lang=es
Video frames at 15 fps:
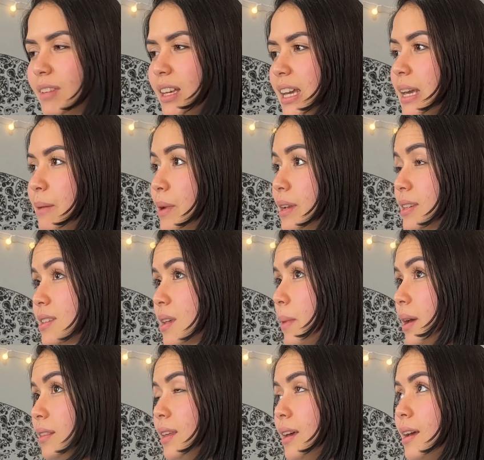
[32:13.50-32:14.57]
y
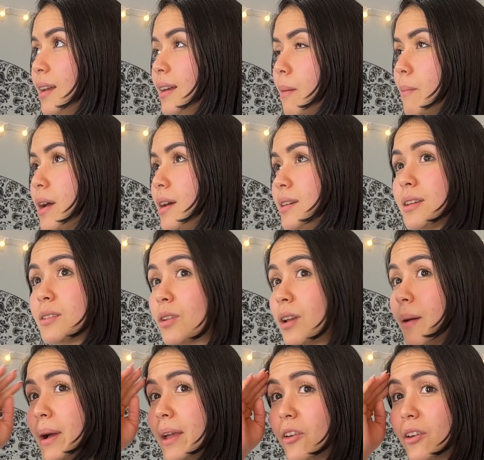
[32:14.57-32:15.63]
precisamente esas son
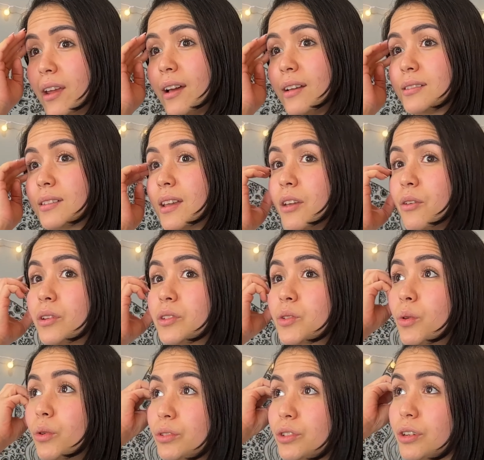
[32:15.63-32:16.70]
las mayorías que yo
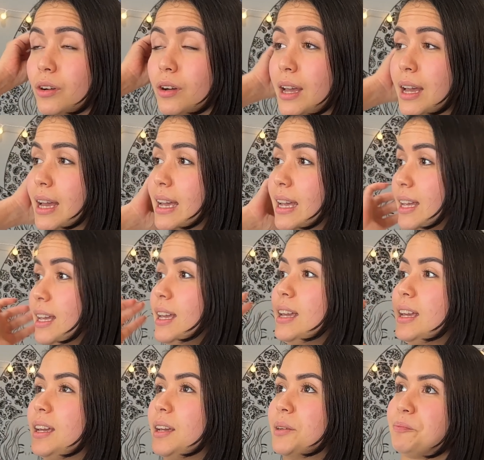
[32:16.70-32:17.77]
escucho
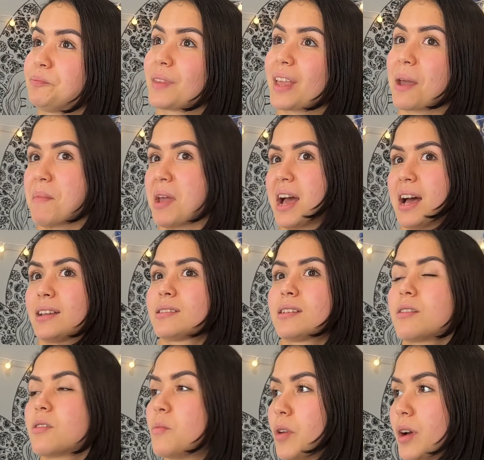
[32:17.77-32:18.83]
y que me
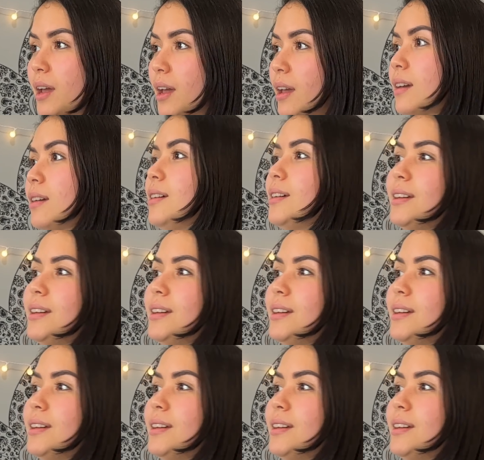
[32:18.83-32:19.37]
hacen como que...